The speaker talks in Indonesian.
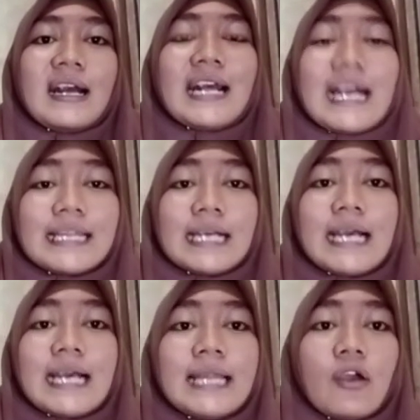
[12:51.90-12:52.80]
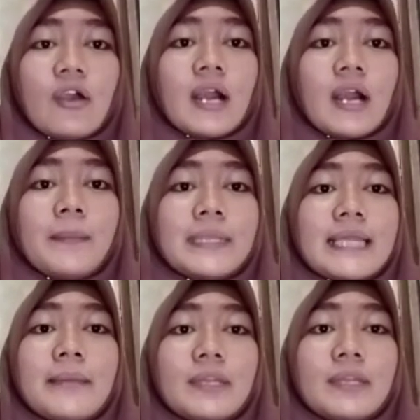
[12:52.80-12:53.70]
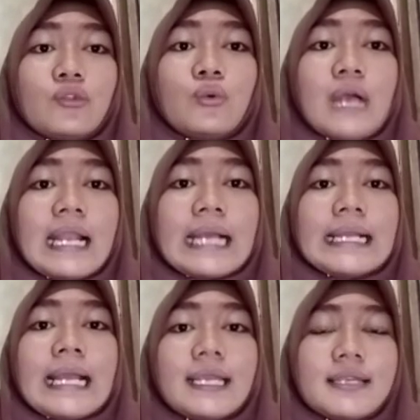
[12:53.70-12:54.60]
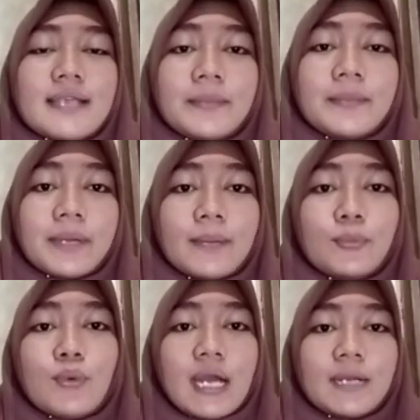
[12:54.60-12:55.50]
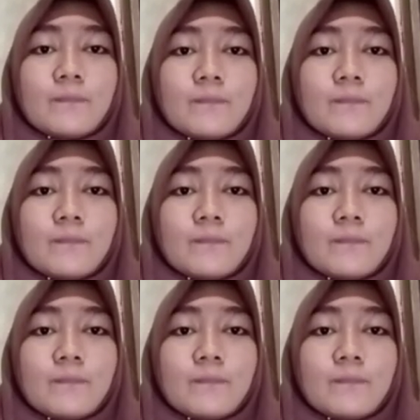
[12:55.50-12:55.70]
Kata ganti orang pertama tunggal laki-laki dan perempuan,